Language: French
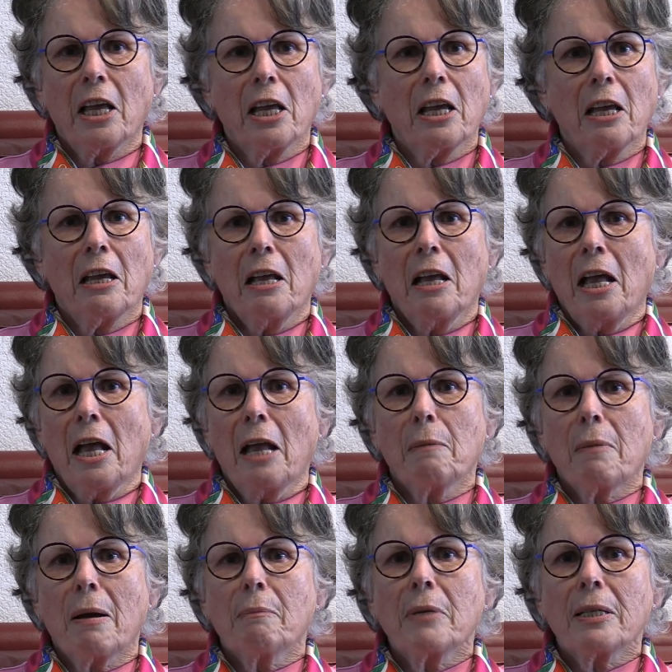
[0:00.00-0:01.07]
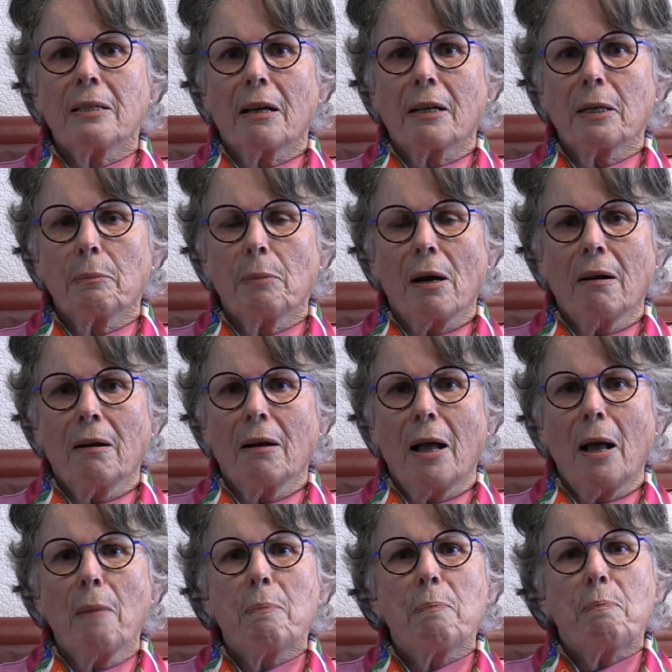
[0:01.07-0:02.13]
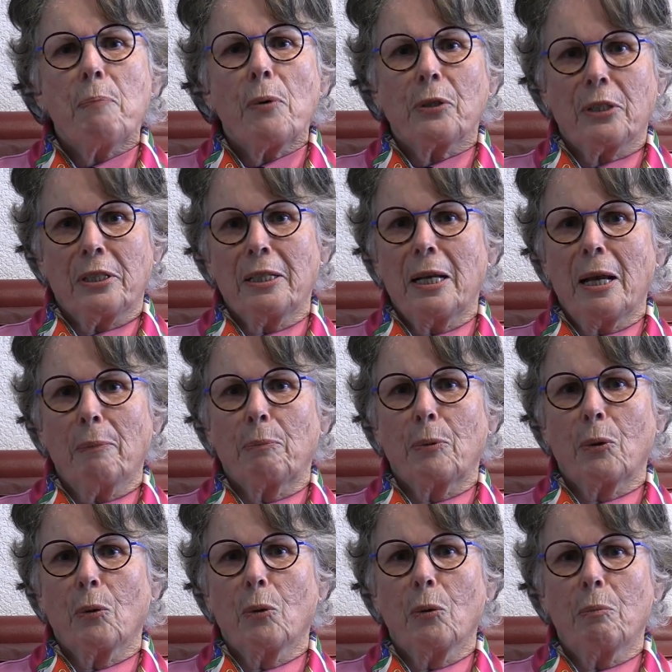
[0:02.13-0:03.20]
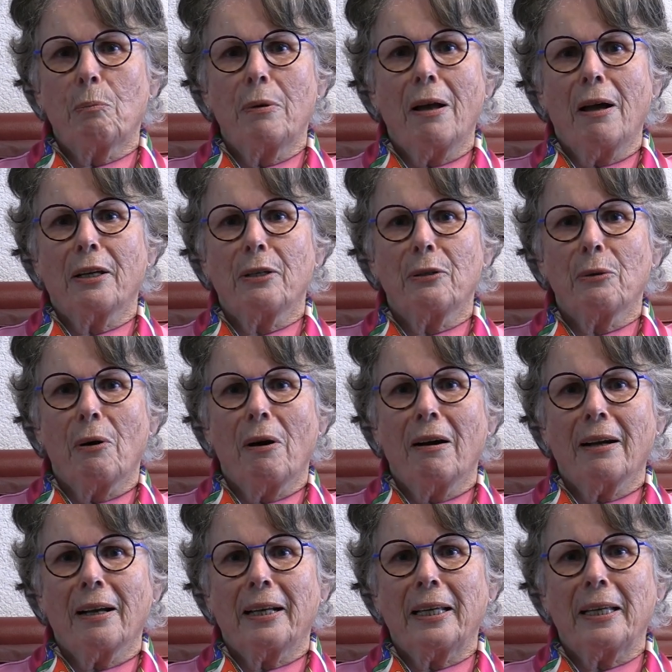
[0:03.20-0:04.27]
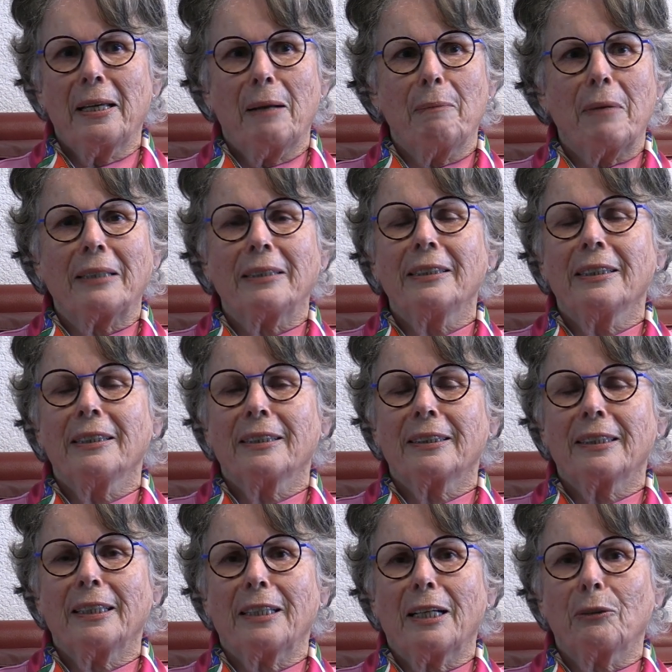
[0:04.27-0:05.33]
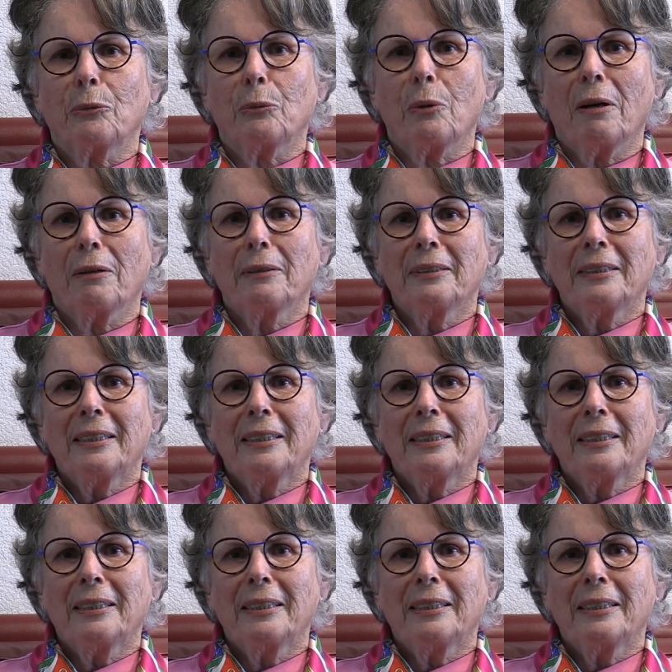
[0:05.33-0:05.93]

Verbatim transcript: et elle m'a mis dans les bras un petit lapereau blanc et noir et elle m'a dit c'est à toi.